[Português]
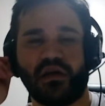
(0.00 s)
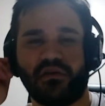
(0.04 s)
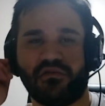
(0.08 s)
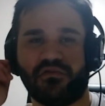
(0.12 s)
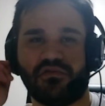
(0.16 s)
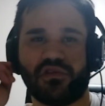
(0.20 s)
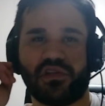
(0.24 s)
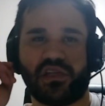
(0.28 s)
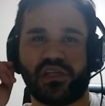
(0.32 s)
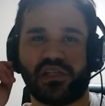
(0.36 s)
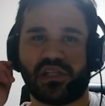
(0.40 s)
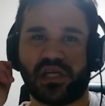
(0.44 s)

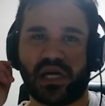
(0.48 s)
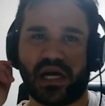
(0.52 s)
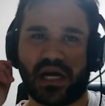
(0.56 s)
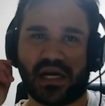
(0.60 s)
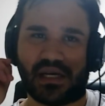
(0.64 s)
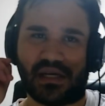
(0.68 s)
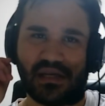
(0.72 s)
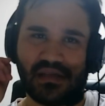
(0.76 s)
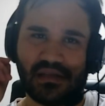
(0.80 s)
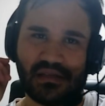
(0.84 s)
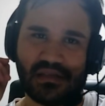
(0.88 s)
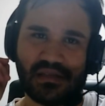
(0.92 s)
vou deixar
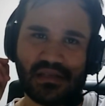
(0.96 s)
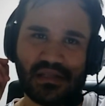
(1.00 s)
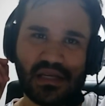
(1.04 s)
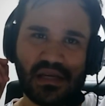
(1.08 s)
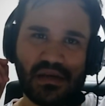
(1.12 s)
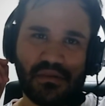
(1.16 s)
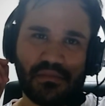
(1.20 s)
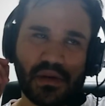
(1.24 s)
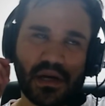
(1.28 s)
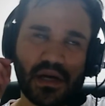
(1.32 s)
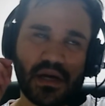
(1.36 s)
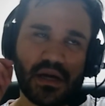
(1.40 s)
aqui em
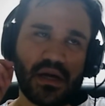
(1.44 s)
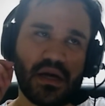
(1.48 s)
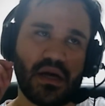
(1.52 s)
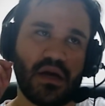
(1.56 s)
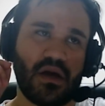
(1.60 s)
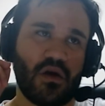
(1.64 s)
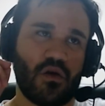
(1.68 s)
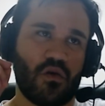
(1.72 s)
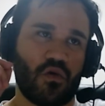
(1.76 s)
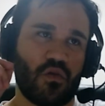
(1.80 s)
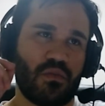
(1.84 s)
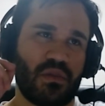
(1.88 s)
cima
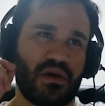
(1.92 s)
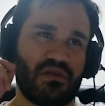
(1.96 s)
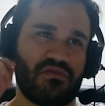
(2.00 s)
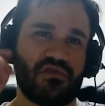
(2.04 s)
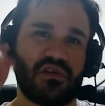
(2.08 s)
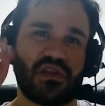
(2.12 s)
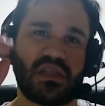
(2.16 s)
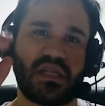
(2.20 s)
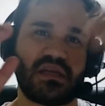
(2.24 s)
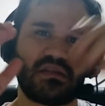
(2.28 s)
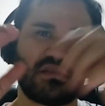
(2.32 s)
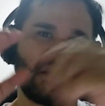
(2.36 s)
uma
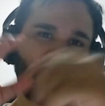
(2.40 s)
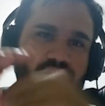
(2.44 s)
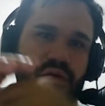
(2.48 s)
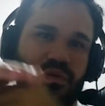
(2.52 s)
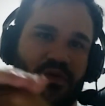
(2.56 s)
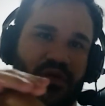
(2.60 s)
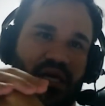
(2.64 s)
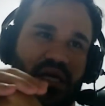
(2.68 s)
votação.